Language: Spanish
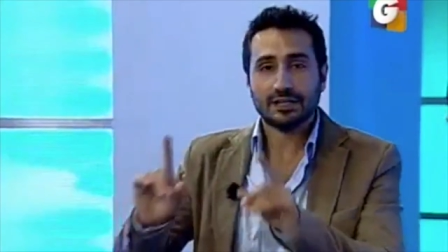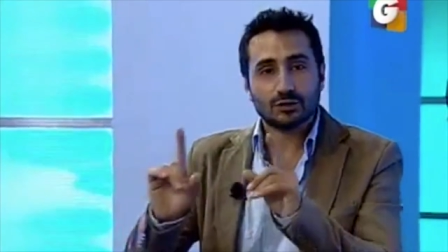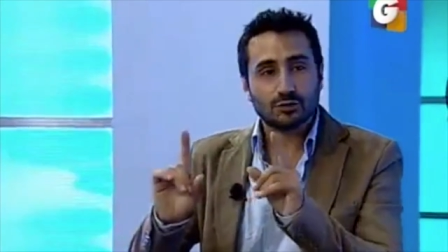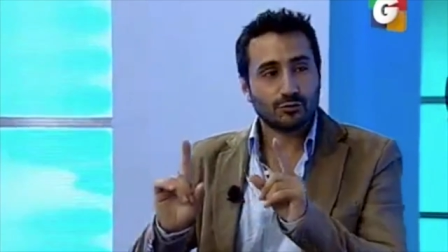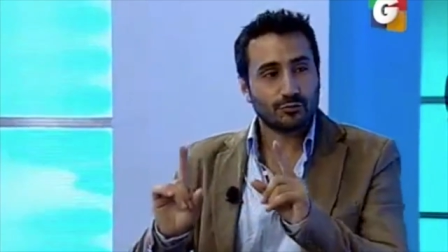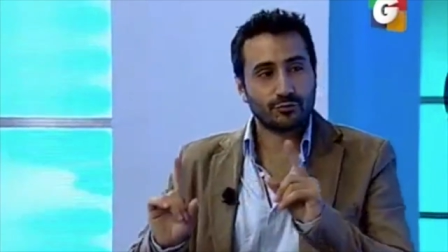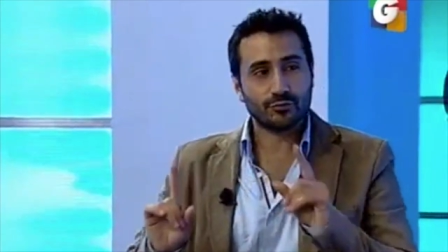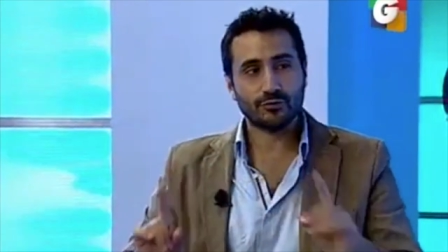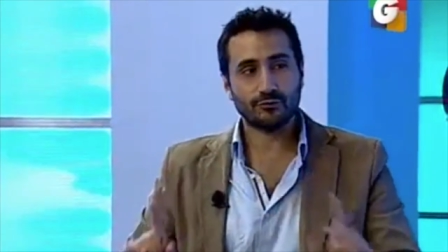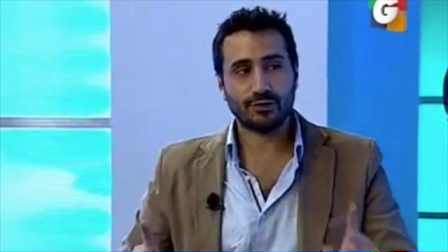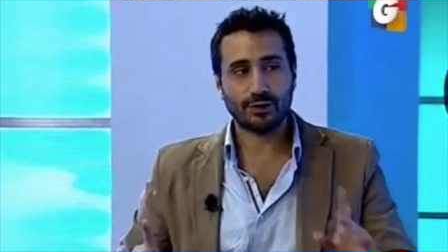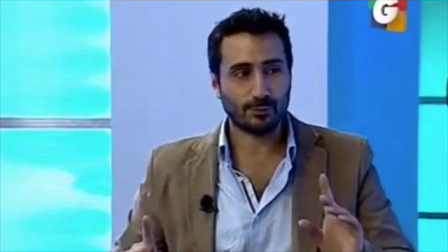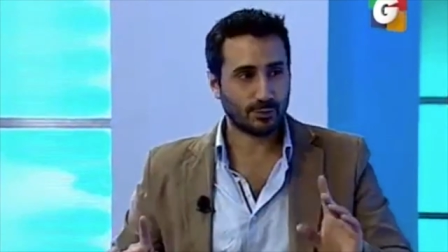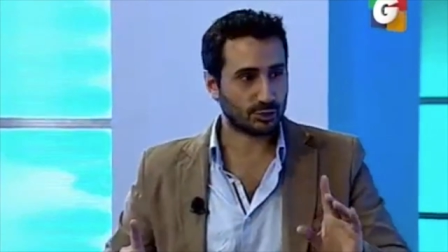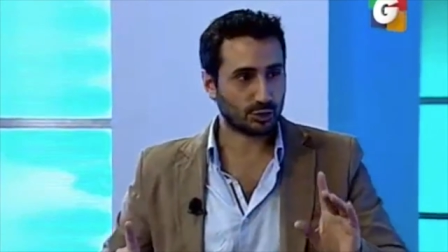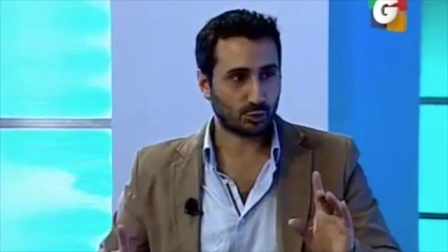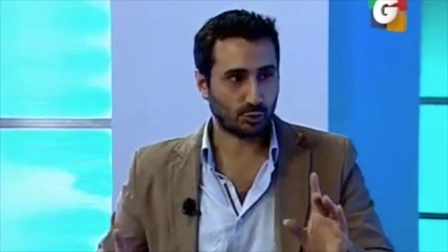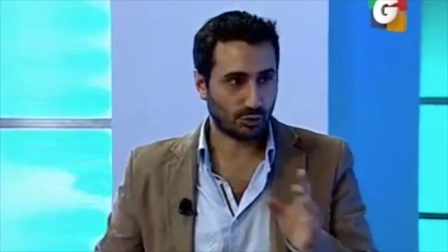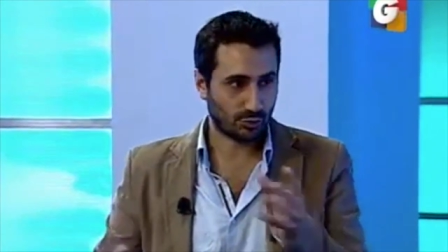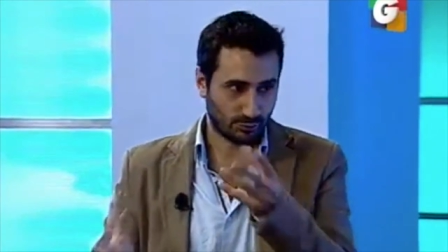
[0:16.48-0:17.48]
Es un
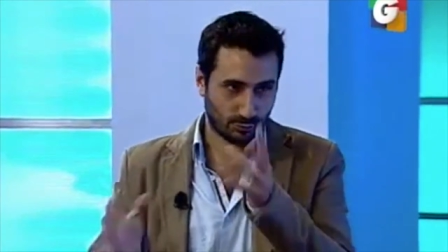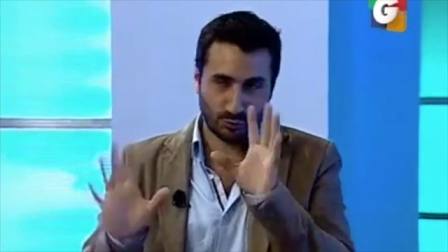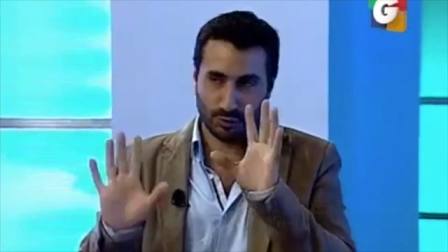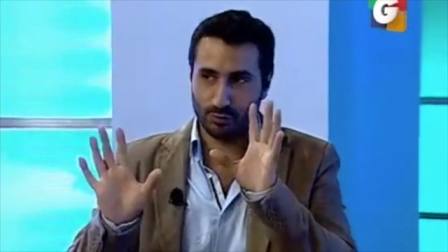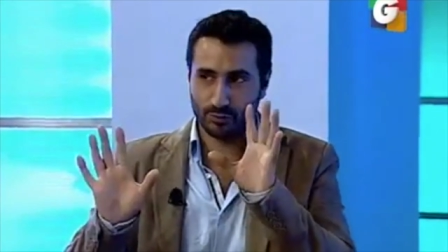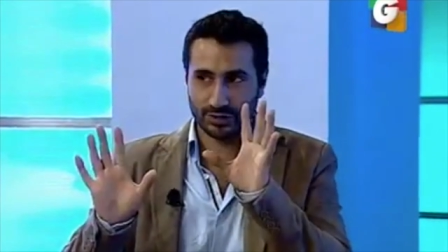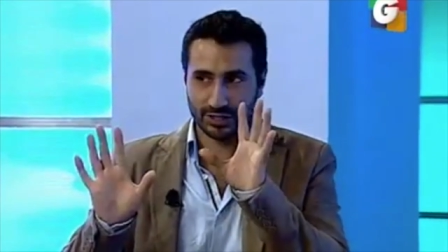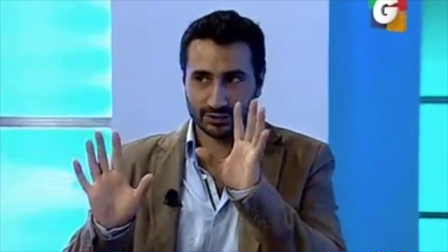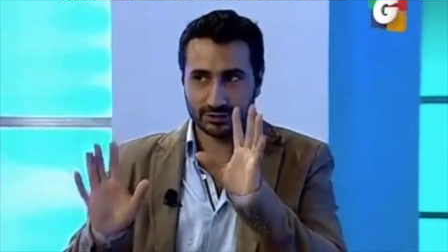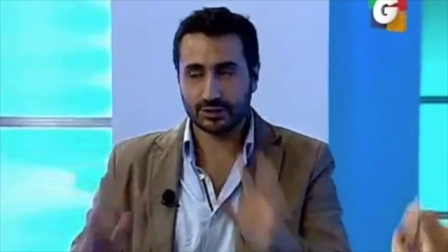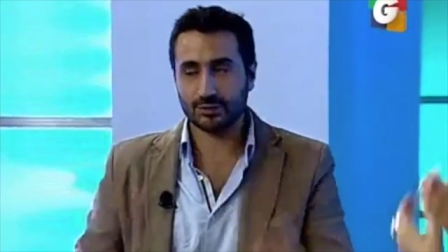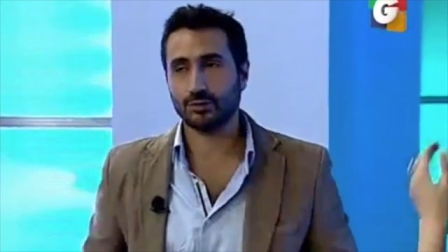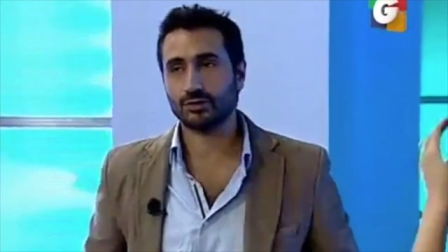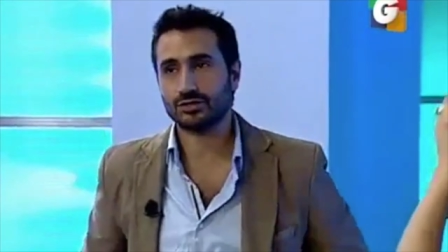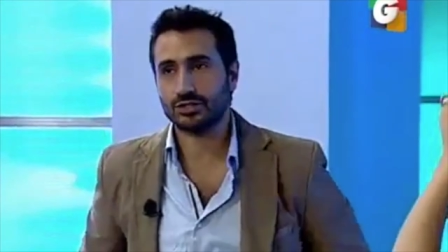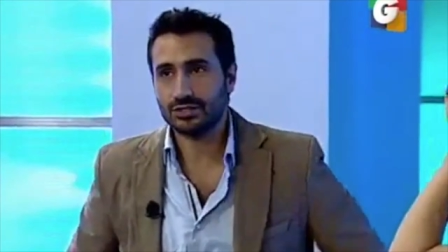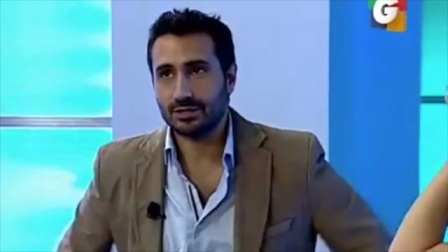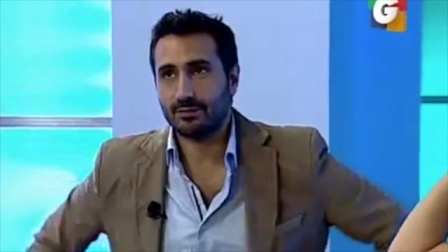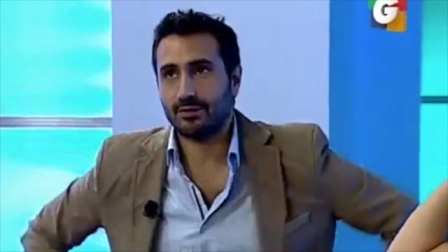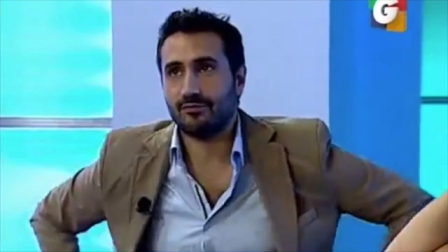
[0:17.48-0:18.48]
famoso juego, un juego muy antiguo,
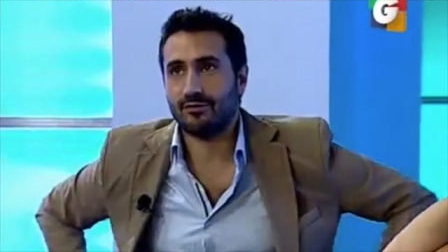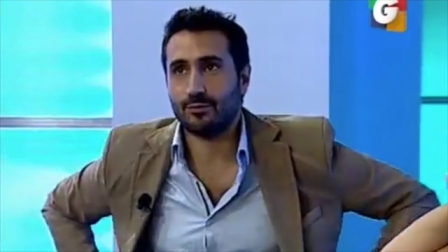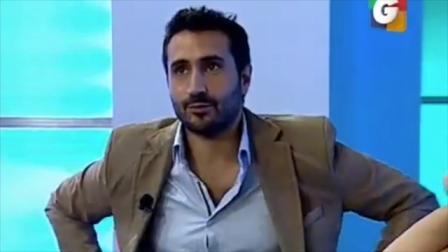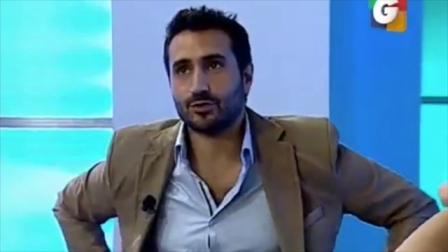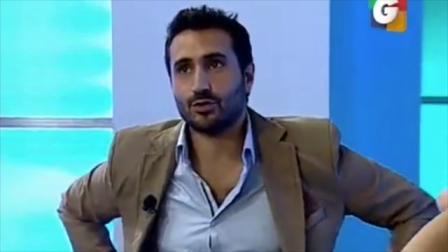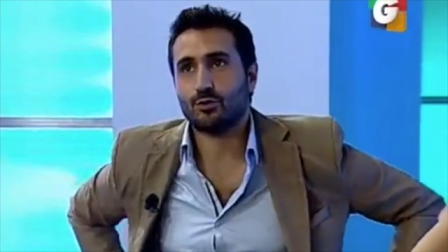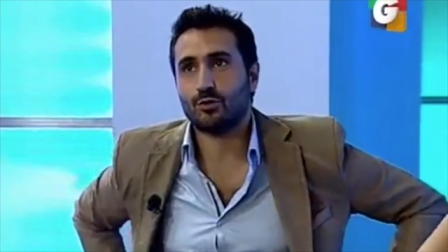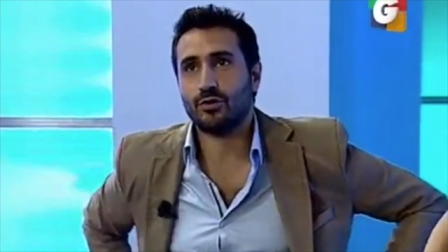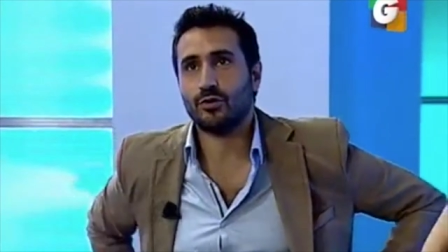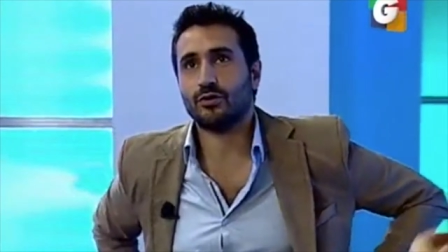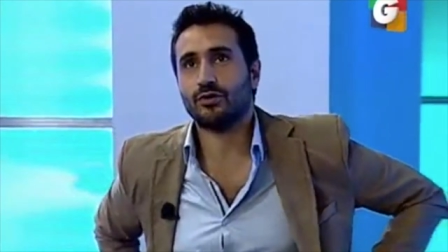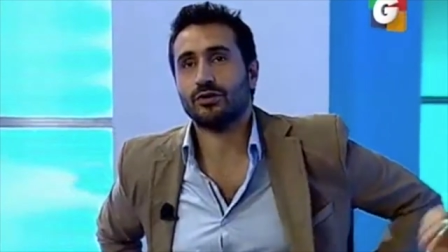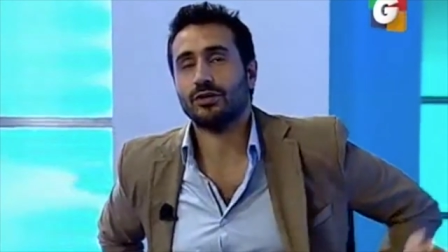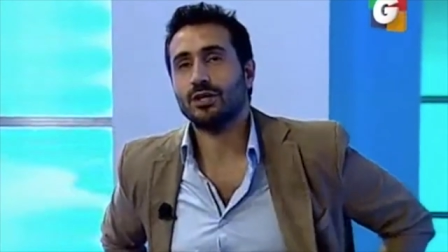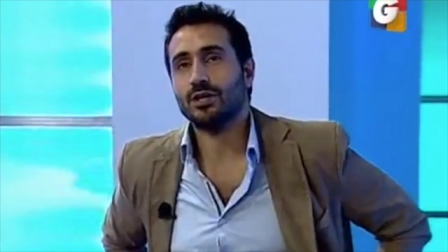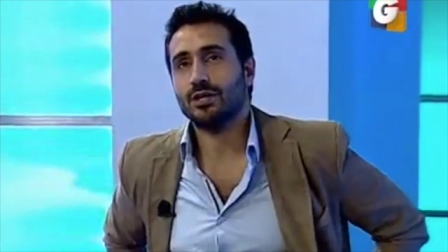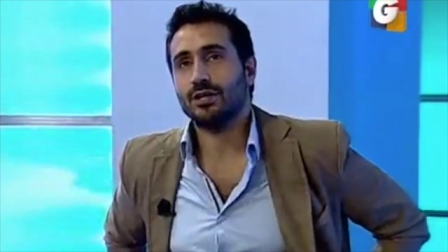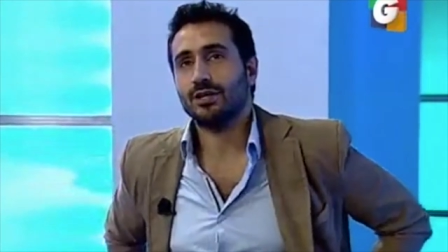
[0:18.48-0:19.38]
se llama el famoso juego